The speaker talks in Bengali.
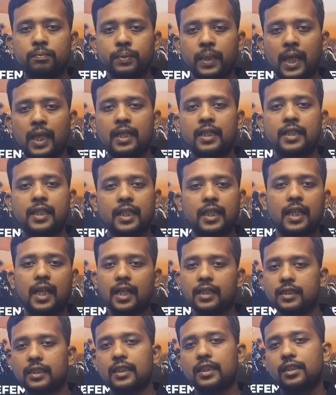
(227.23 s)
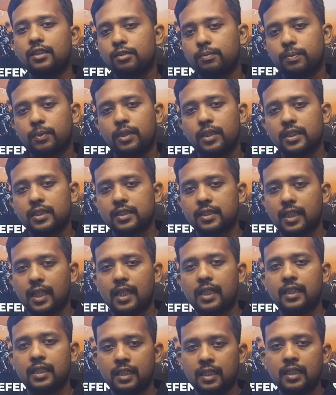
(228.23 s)
প্রায় দেড় হাজারের ওপর
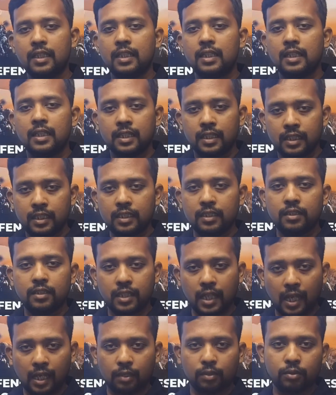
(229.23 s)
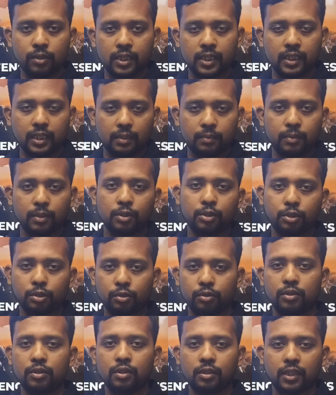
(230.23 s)
ইসরায়েলি নাগরিক এবং
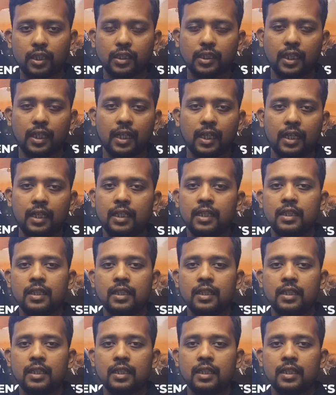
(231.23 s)
সৈন্যকে তারা